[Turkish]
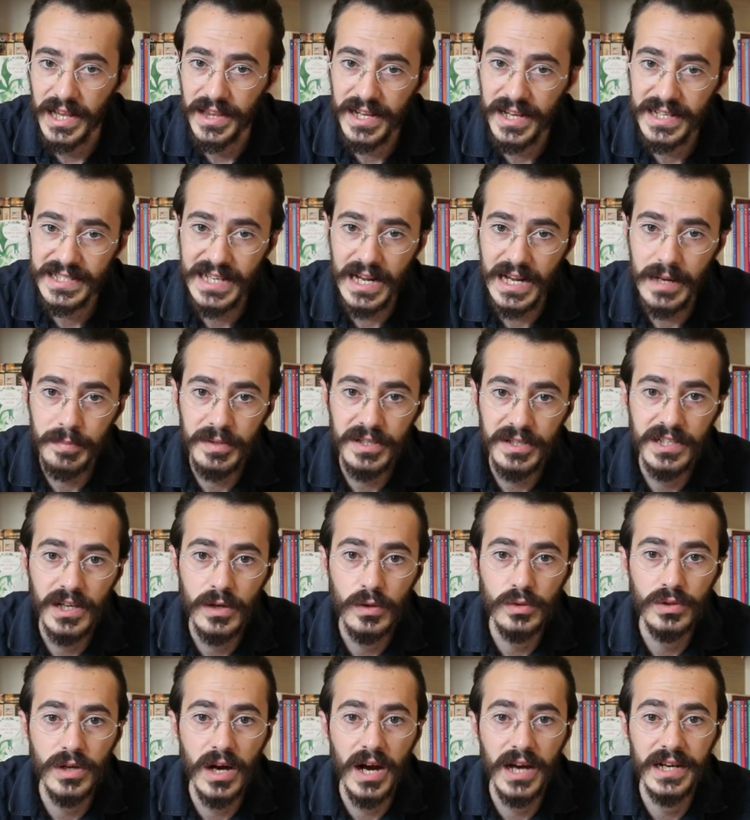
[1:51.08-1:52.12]
geleneksel bir
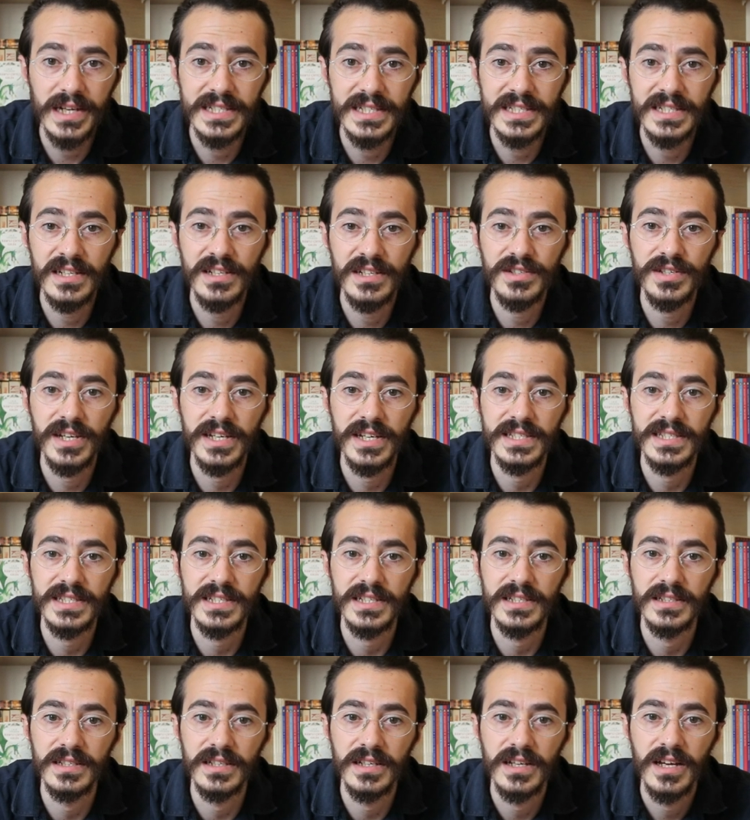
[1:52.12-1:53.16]
Yahudi ailesinin
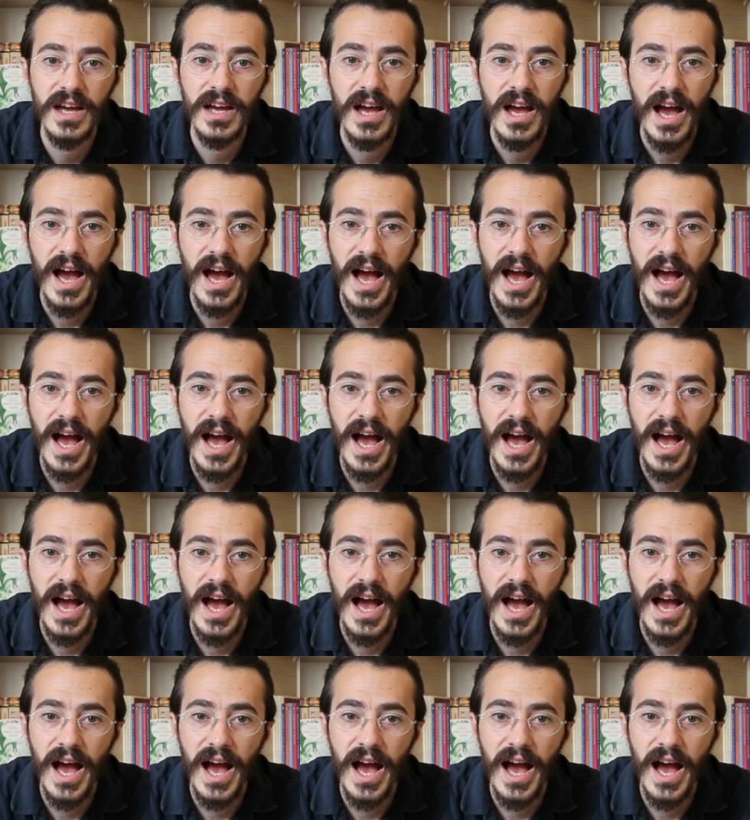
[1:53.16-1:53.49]
reisiydi.